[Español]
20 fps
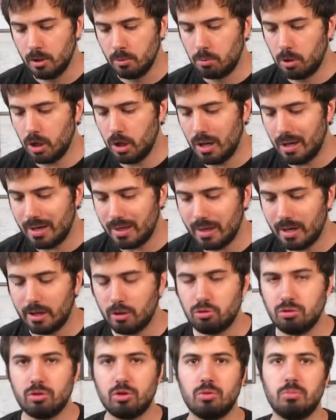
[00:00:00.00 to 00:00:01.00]
Bueno, la verdad
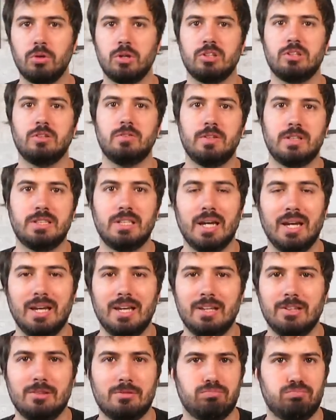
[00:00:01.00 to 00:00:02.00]
que son rumores y
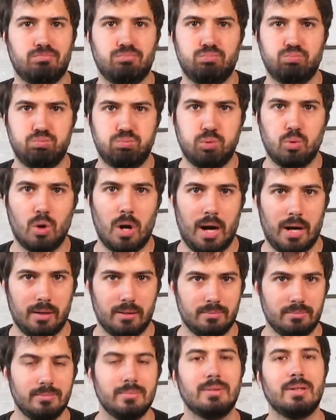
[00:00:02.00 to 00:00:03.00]
fichajes,
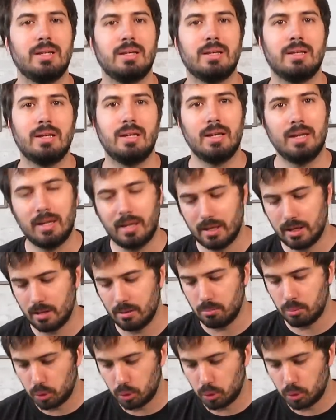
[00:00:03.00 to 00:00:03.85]
¡buah! Eh,